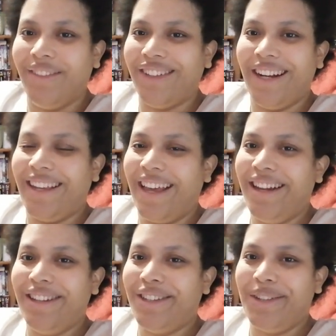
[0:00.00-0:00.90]
wahrscheinlich
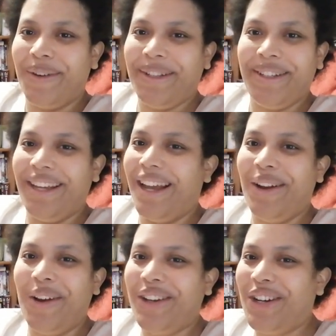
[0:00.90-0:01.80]
kennen das in 20 Jahren
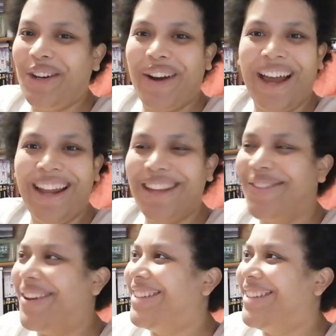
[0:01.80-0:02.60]
Leute schon gar nicht mehr.